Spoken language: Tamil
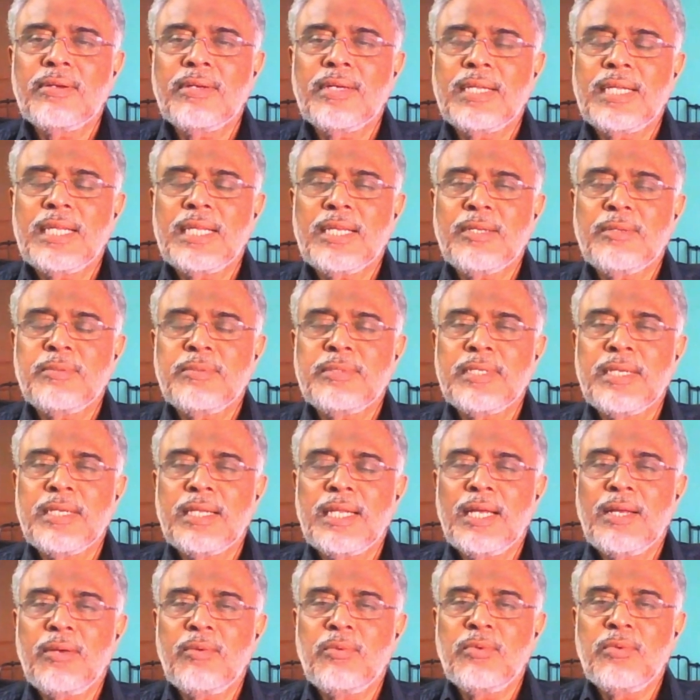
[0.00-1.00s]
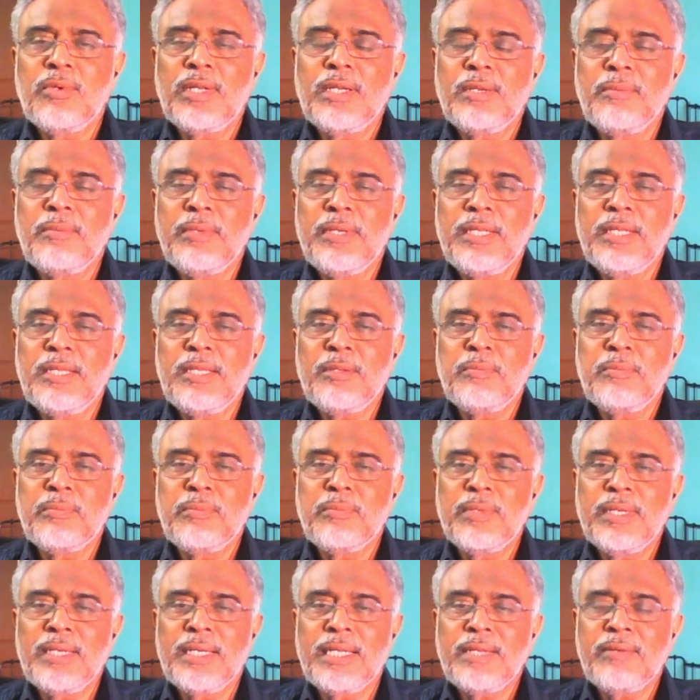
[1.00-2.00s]
அலைக்கும் சலாம் உங்கள் மீதும்
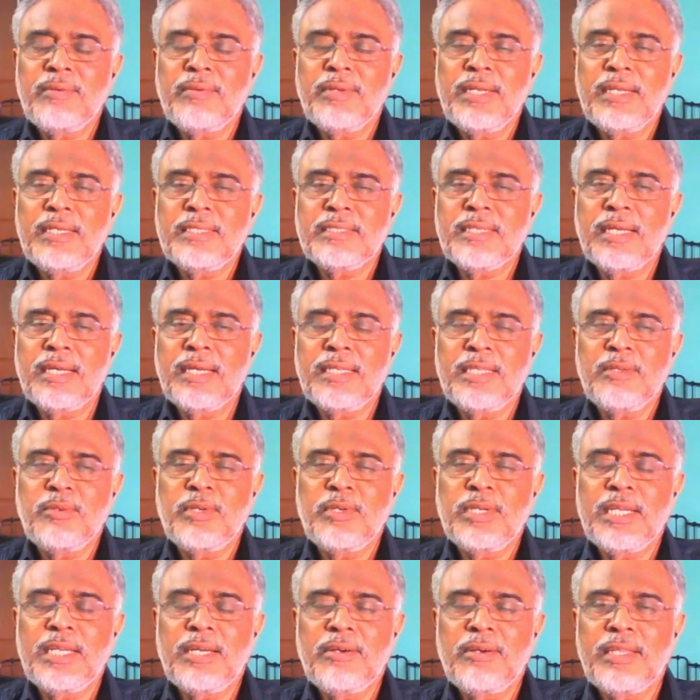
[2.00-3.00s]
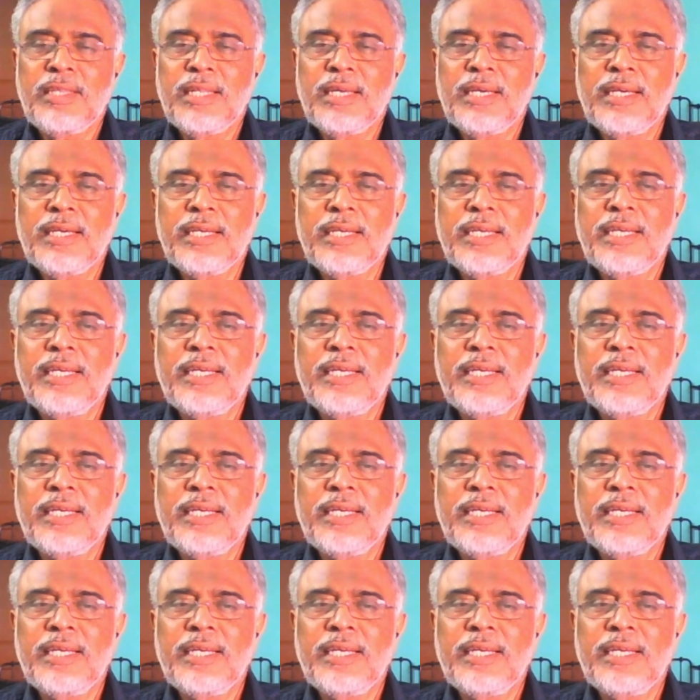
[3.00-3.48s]
இறைவனின் சாந்தி உண்டாவதாக